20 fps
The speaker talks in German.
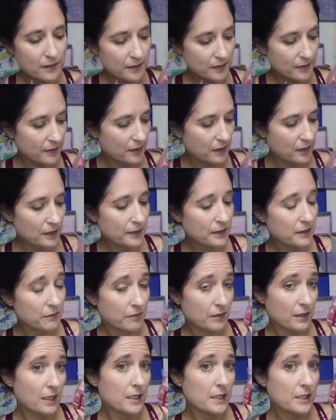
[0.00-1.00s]
Das ist
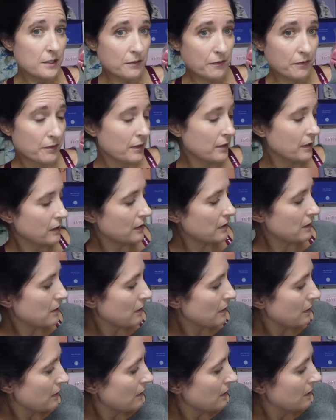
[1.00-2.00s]
relativ leicht, finde
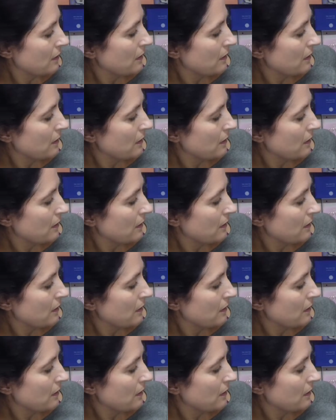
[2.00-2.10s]
ich.